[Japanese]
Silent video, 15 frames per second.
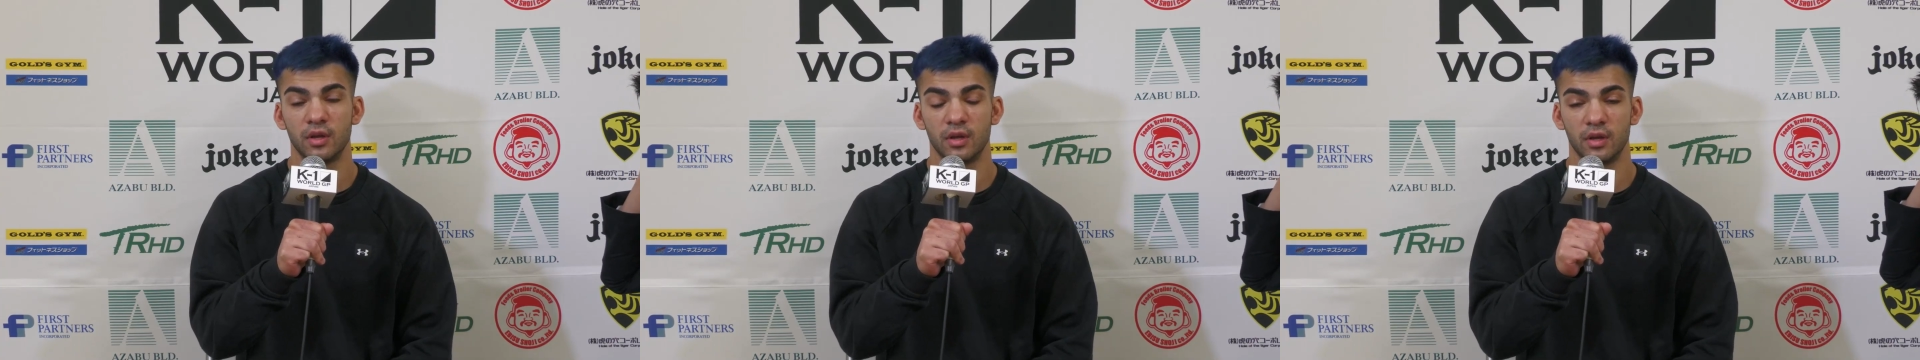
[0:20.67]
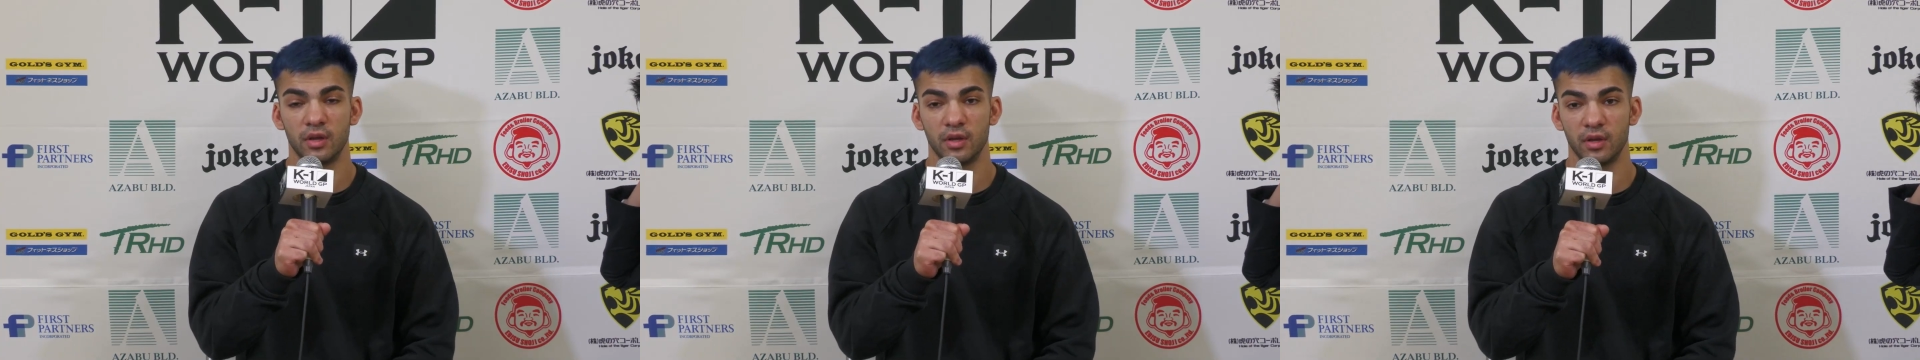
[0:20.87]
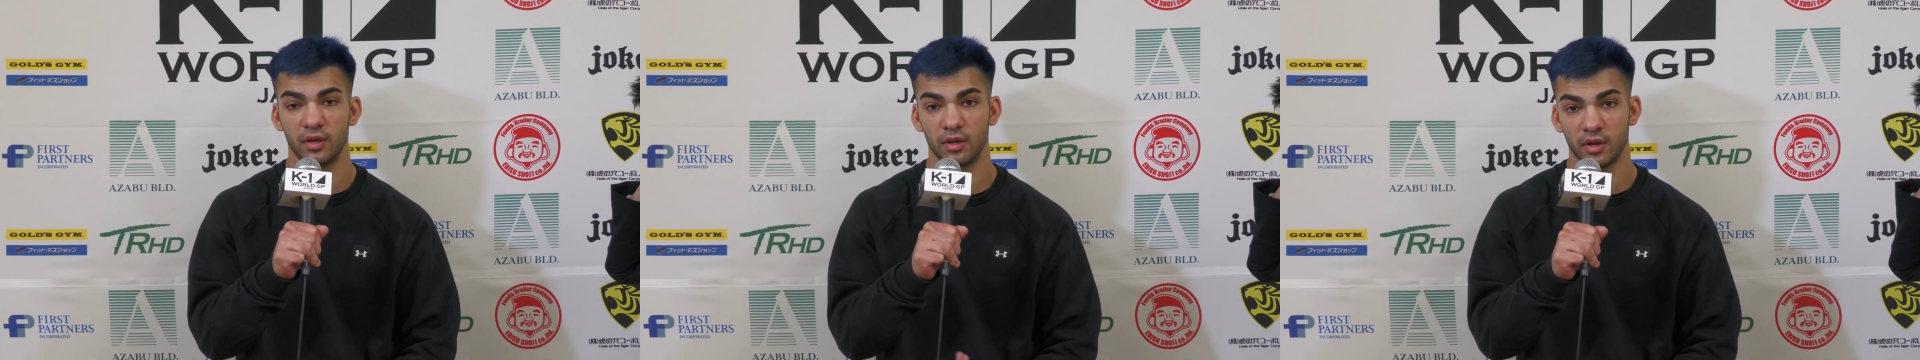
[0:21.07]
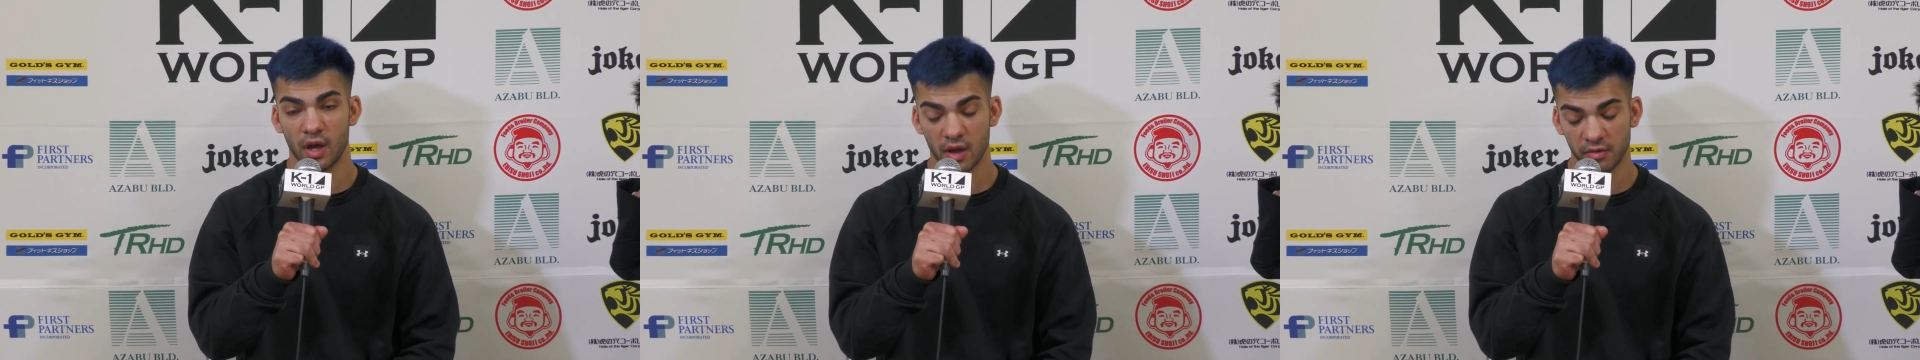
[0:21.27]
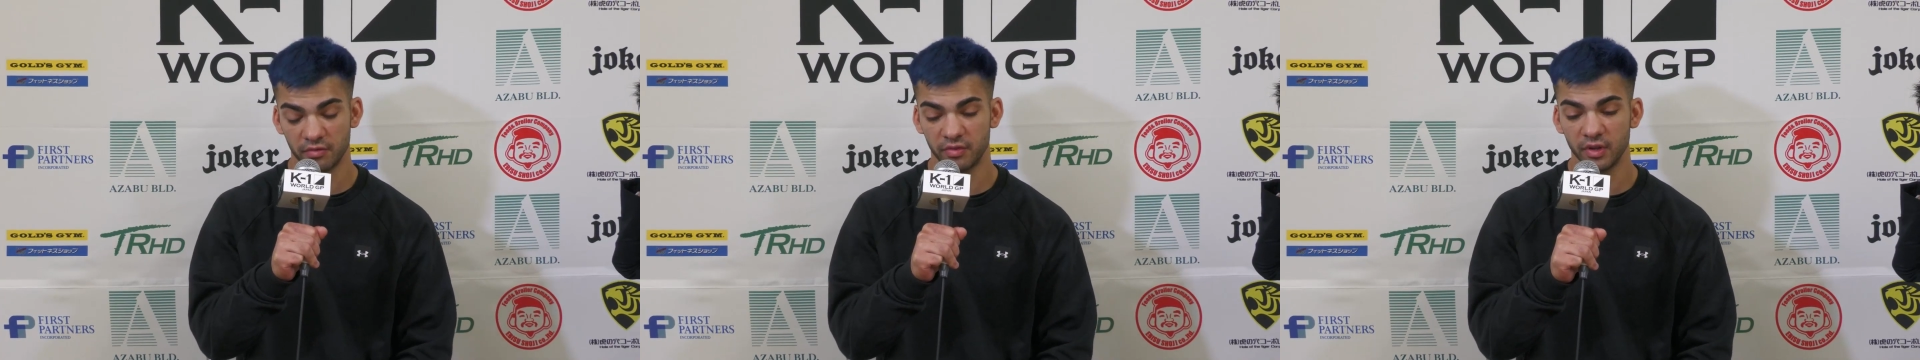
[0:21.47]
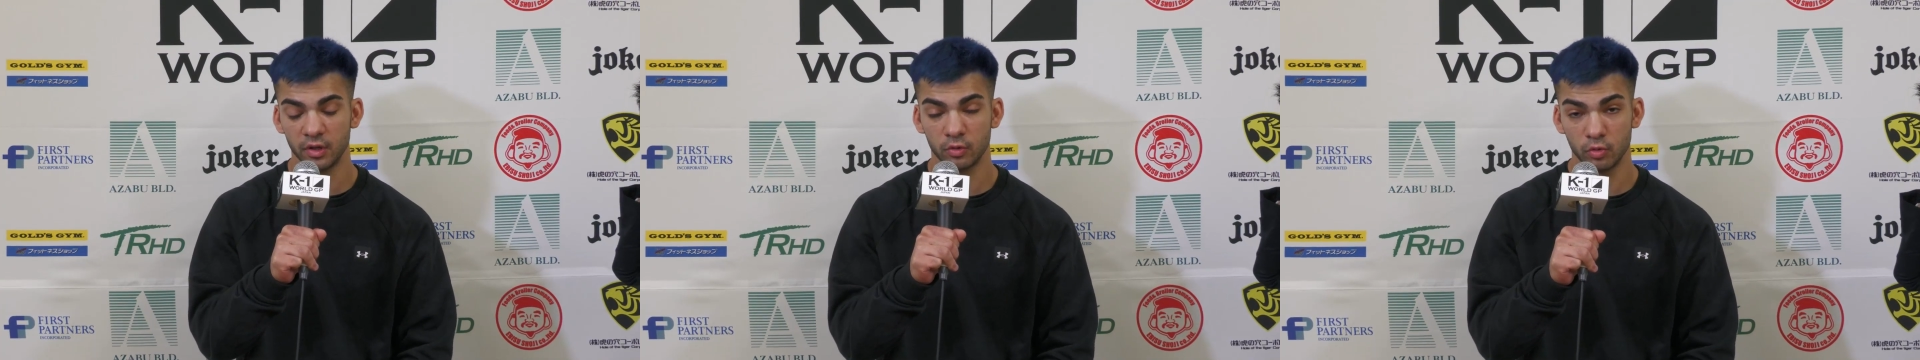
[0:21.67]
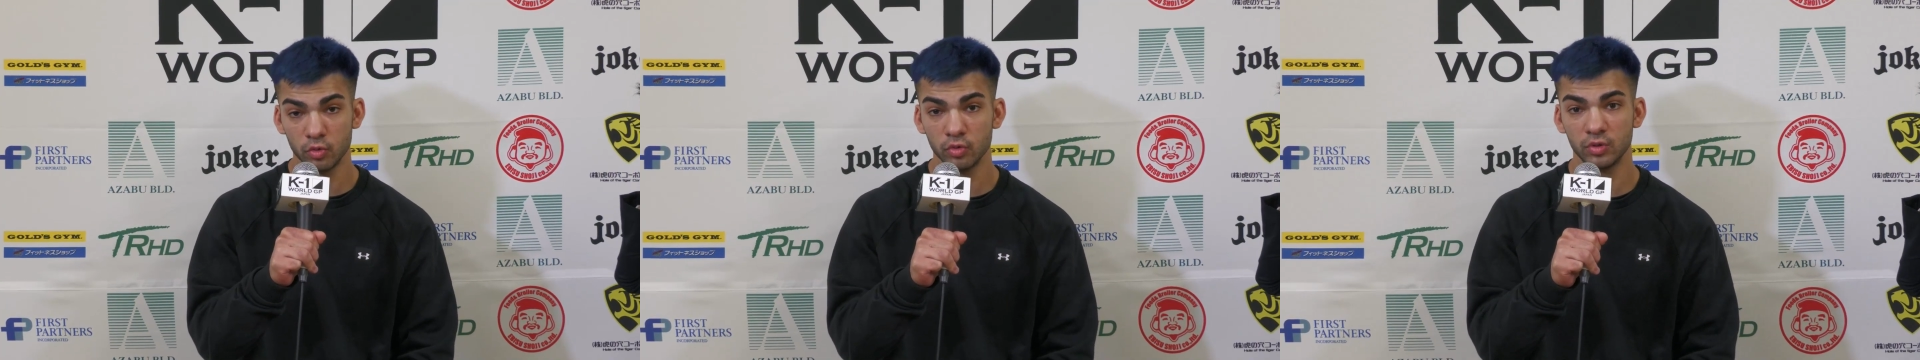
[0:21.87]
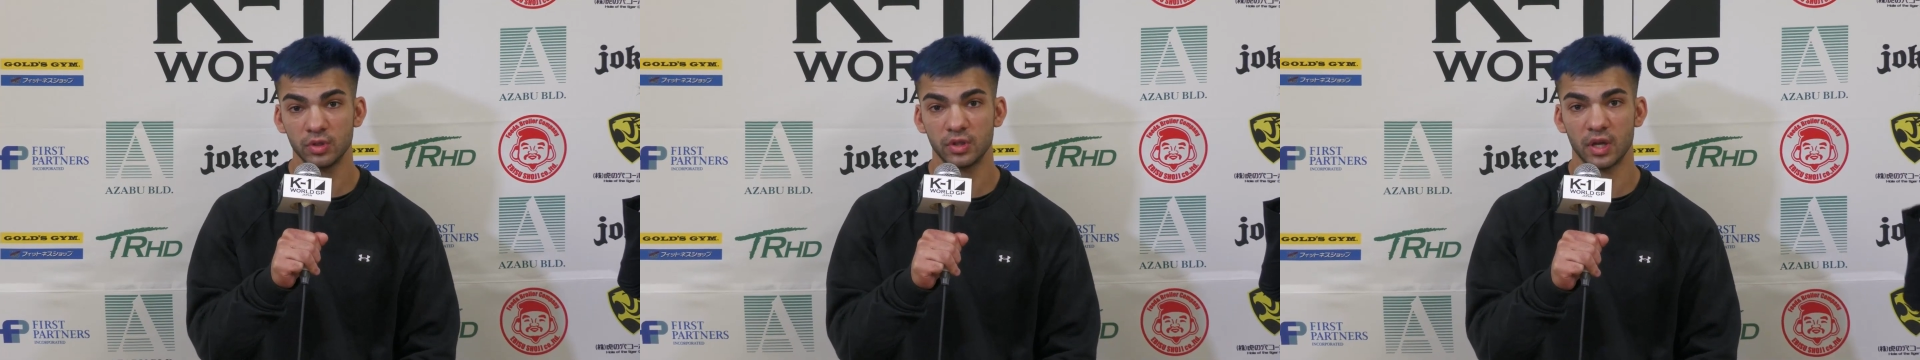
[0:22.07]
Uh, I feel
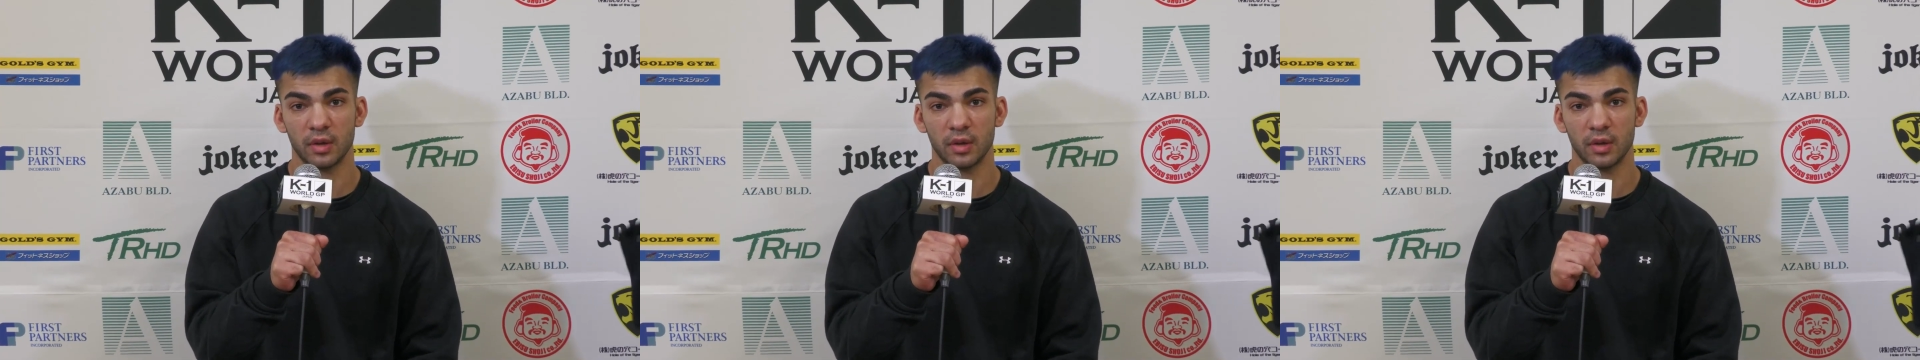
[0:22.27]
good,